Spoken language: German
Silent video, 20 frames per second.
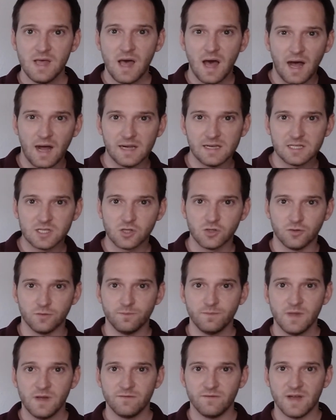Also,
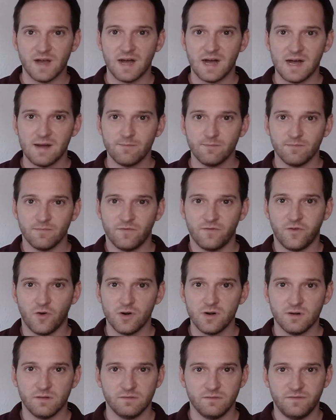wir haben
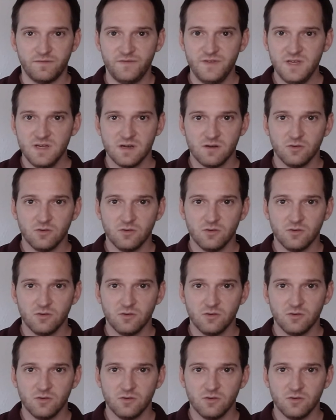von vier